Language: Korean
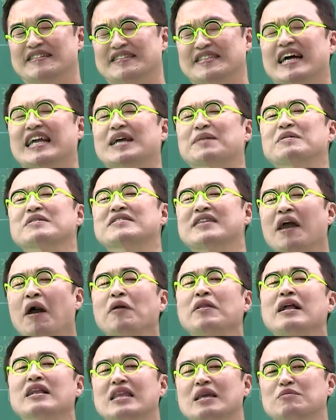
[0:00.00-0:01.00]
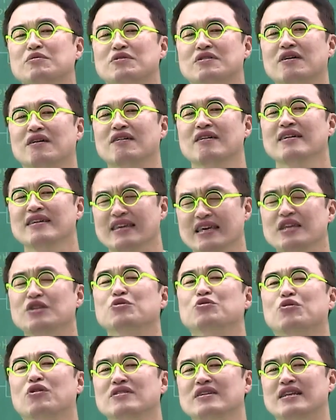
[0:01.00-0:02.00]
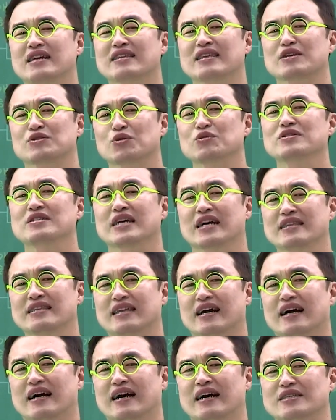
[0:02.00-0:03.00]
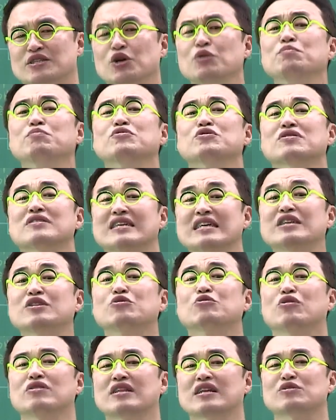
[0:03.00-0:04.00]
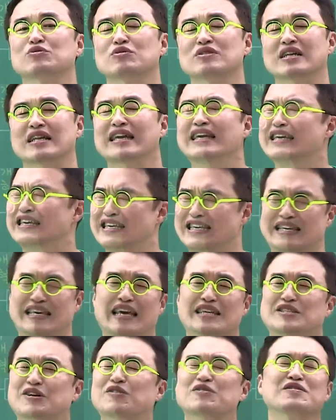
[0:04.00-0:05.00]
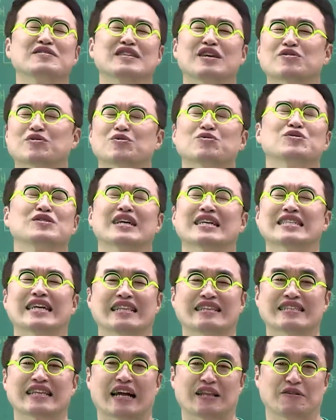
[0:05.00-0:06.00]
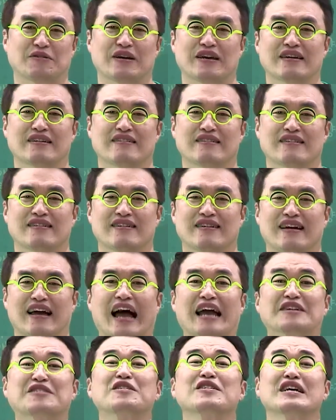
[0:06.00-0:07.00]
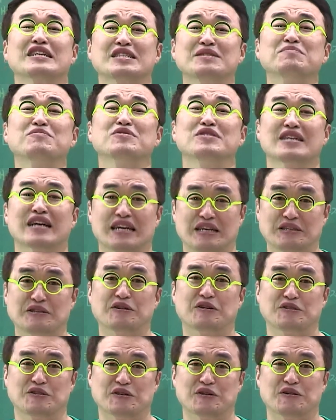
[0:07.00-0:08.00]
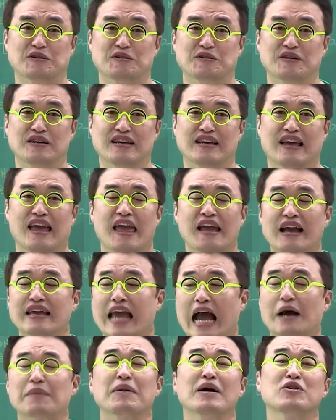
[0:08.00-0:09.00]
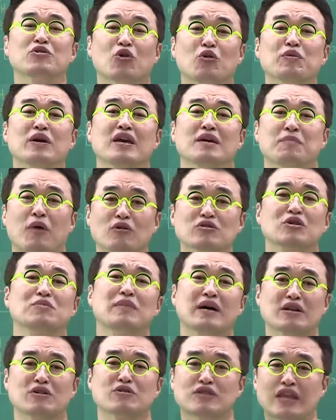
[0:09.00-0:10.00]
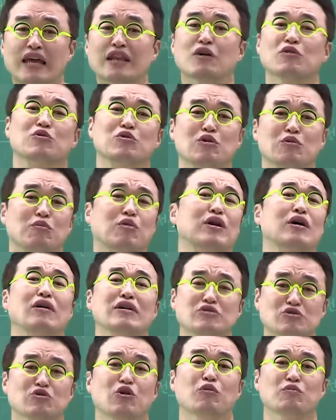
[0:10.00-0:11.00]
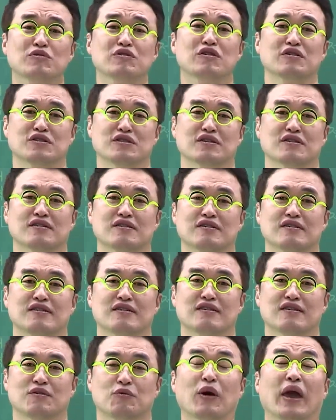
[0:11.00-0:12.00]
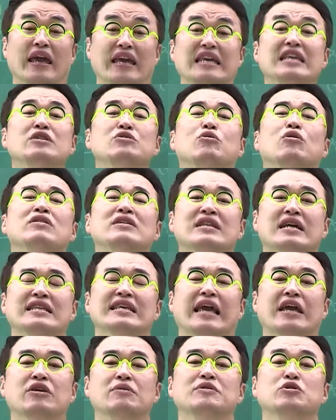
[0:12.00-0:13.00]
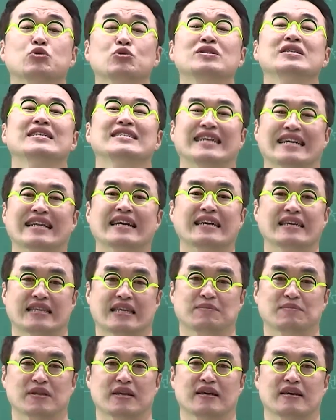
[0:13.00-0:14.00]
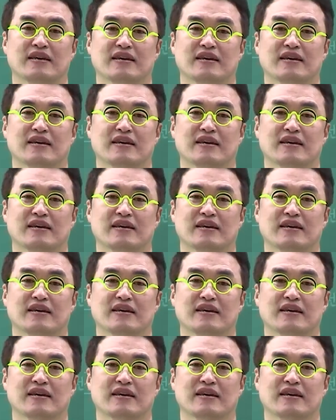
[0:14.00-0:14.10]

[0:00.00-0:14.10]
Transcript: 사람은 태어날 때부터 인권이라는 게 존재한다. 천부적 인권이라는 게 존재한다. 이게 전면에 존재하지 않는 단어예요. 아니, 그런 게 신문제가 있는 거죠. 그러니까 양반이 노비 멍석마리를 때려도 뭐라고 할 수가 없는 거죠. 왜? 인권이라는 개념이 존재하지 않았기 때문에.